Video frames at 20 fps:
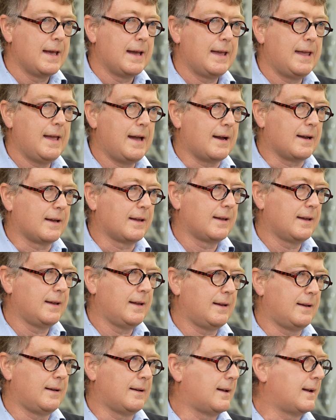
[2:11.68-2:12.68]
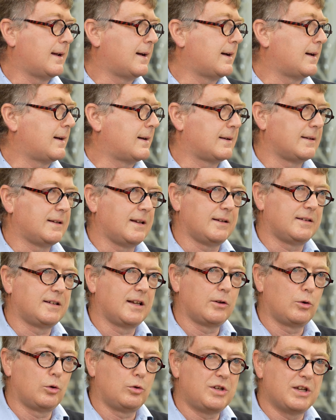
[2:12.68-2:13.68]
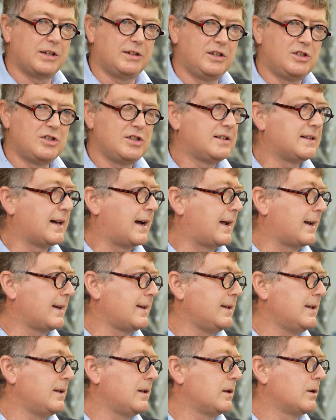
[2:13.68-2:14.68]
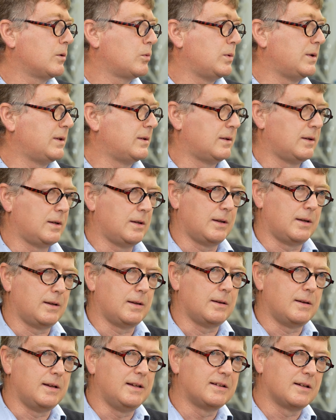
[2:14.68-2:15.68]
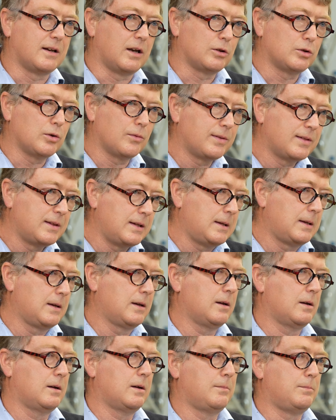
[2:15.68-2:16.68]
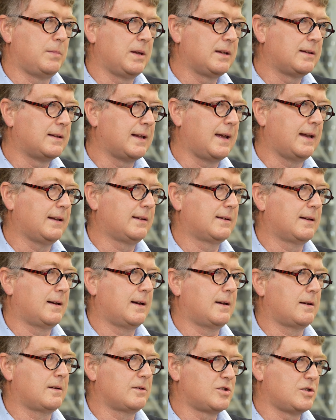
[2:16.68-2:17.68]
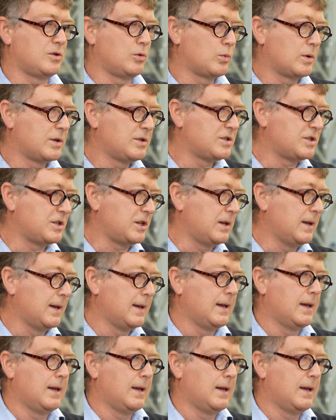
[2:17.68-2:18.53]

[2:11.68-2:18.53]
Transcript: e anche la, le tecnologie digitali, quindi Internet of Things, Big Data, 5G